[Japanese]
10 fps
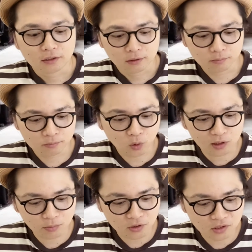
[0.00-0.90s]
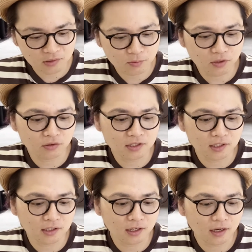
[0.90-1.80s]
うん、トリートメントされる部分に
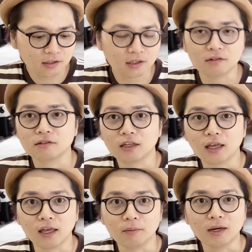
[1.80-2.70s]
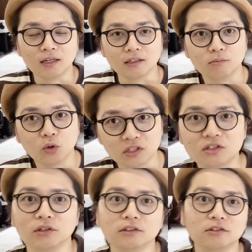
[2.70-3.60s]
グリセリンが入ってるんで、まあ、
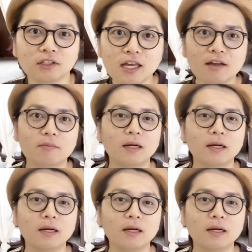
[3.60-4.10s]
モイストですよね。